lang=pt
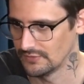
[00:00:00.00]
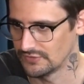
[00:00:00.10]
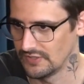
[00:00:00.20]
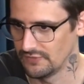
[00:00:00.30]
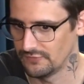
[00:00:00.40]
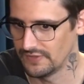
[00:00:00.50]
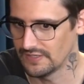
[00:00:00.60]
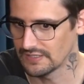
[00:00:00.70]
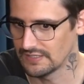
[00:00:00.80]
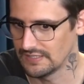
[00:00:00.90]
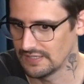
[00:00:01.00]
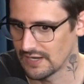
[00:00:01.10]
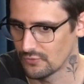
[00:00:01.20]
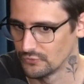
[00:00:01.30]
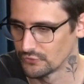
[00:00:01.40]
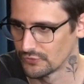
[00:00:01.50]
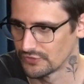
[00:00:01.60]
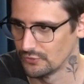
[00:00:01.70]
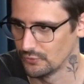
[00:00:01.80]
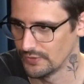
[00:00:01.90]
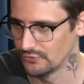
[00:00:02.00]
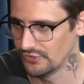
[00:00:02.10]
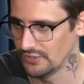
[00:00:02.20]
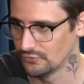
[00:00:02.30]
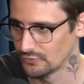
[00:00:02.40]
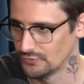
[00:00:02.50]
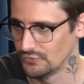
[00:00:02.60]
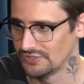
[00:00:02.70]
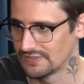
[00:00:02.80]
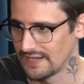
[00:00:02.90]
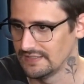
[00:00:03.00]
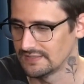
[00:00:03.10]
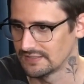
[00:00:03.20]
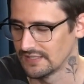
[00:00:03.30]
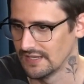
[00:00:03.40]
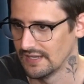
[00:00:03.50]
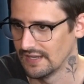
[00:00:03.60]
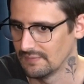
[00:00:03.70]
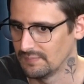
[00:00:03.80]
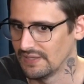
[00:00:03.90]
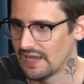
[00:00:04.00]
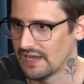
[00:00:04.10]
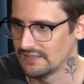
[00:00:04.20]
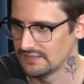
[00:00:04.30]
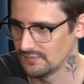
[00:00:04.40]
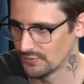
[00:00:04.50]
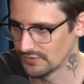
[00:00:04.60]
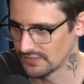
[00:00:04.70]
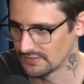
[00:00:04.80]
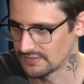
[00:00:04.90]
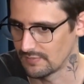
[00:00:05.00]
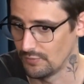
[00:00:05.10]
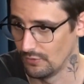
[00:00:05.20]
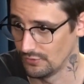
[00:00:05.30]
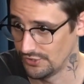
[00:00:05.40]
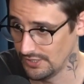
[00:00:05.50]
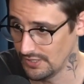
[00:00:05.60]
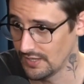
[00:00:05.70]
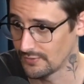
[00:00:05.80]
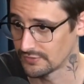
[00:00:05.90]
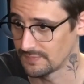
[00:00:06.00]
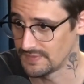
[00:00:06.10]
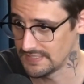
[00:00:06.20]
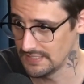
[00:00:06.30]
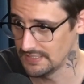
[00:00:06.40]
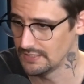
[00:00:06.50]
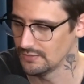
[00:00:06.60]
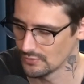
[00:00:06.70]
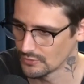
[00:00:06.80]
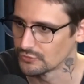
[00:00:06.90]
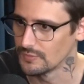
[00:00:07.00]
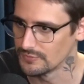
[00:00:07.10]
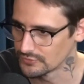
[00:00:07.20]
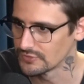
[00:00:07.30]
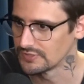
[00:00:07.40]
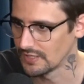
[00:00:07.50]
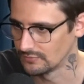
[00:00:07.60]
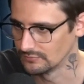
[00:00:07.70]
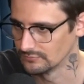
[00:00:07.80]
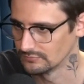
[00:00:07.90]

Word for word: Isso significa que a construção do eu gira em torno de três pilares importantes: a biologia, a nossa psique e o nosso âmbito social.